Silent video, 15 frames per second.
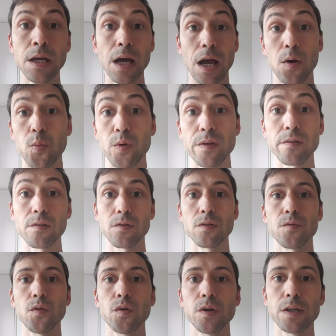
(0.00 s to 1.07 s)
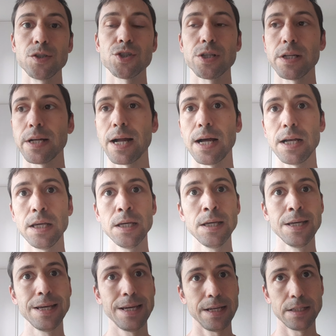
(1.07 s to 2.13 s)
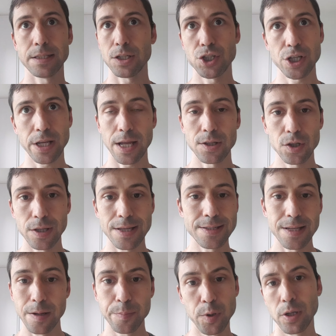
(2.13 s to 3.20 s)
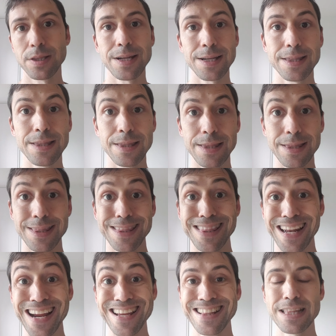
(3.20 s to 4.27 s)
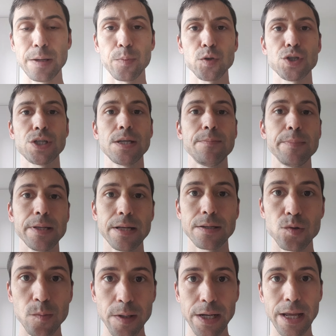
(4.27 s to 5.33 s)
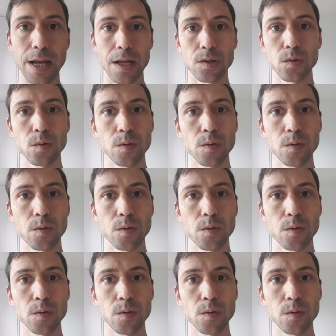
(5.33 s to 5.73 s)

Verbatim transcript: acquisto di voli in generale e sta cercando di essere più attraente possibile sul mercato,